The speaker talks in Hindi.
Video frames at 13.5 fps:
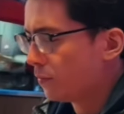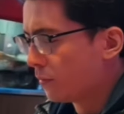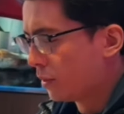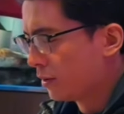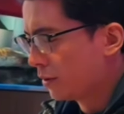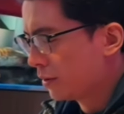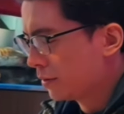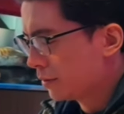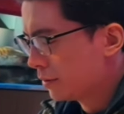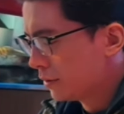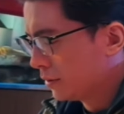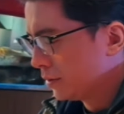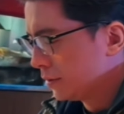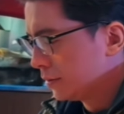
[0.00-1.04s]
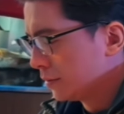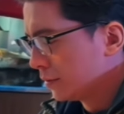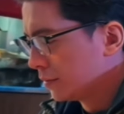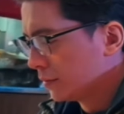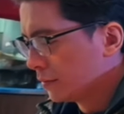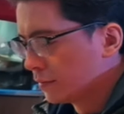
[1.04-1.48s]
का भी ऑप्शन दे रहे हैं अगर आपके
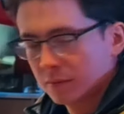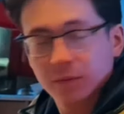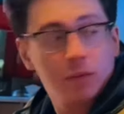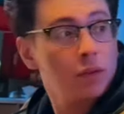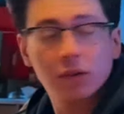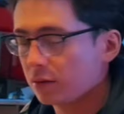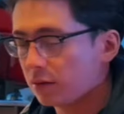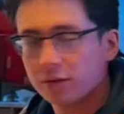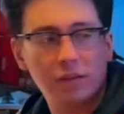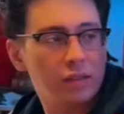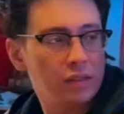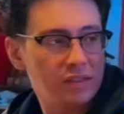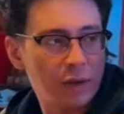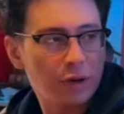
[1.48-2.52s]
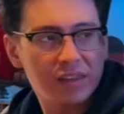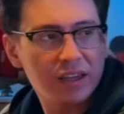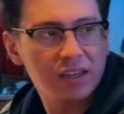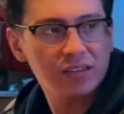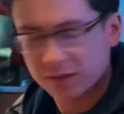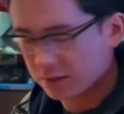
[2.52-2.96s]
सामने कोई फ्रंट पर्सन है
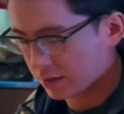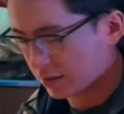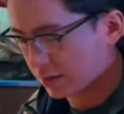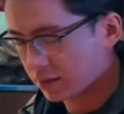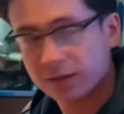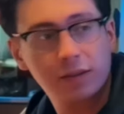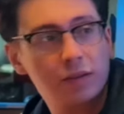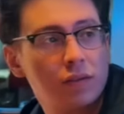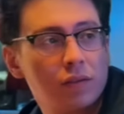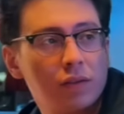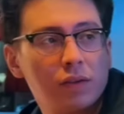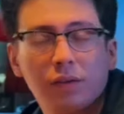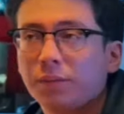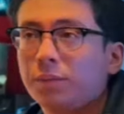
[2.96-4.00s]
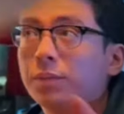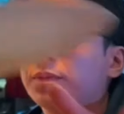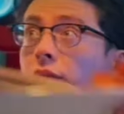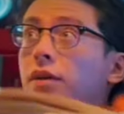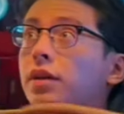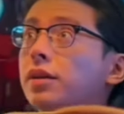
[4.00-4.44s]
तो सिर्फ उनकी आवाज़ आएगी ये भी
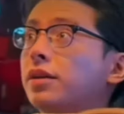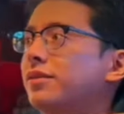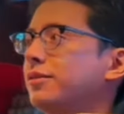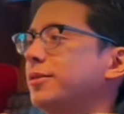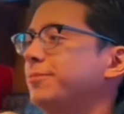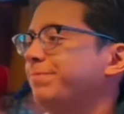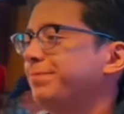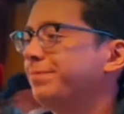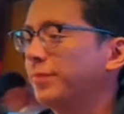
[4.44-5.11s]
ऑप्शन है उसमें